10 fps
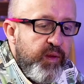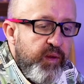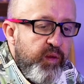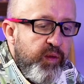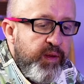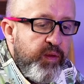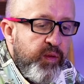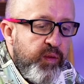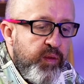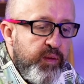
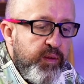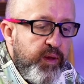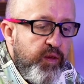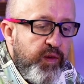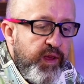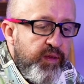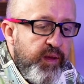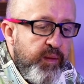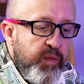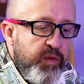quando
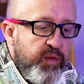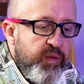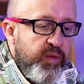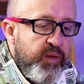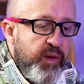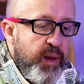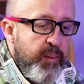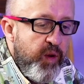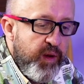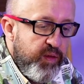enfrentamos a
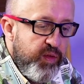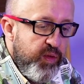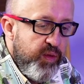morte.